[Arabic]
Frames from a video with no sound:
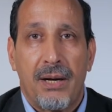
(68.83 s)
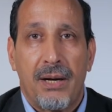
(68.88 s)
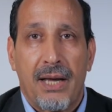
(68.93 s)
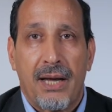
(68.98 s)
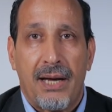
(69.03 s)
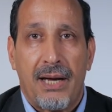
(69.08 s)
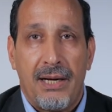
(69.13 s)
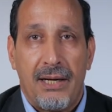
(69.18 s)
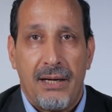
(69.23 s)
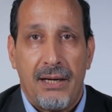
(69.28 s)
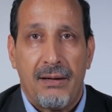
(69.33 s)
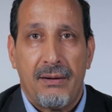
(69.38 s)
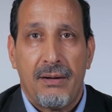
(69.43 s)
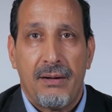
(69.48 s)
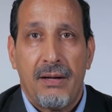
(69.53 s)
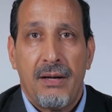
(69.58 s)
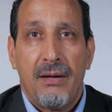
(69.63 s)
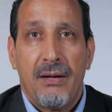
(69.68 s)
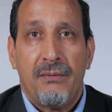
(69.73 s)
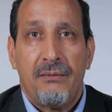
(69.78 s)
الخليل
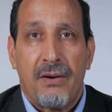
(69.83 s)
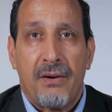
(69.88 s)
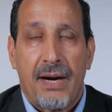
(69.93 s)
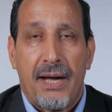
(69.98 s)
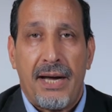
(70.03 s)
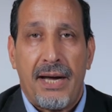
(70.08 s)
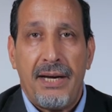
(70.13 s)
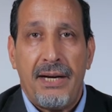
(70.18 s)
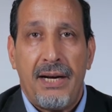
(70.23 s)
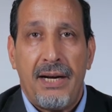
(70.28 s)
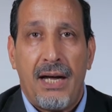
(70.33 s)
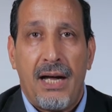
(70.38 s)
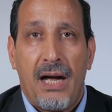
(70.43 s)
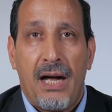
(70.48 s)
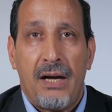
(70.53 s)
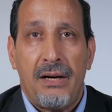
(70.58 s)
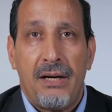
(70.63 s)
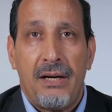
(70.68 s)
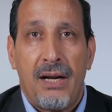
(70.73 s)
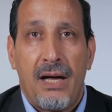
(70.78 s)
فرأينا
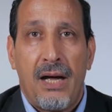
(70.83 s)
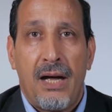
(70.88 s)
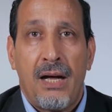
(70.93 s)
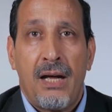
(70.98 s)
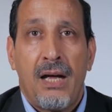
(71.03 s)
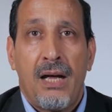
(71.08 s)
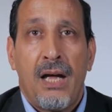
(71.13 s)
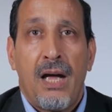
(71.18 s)
أن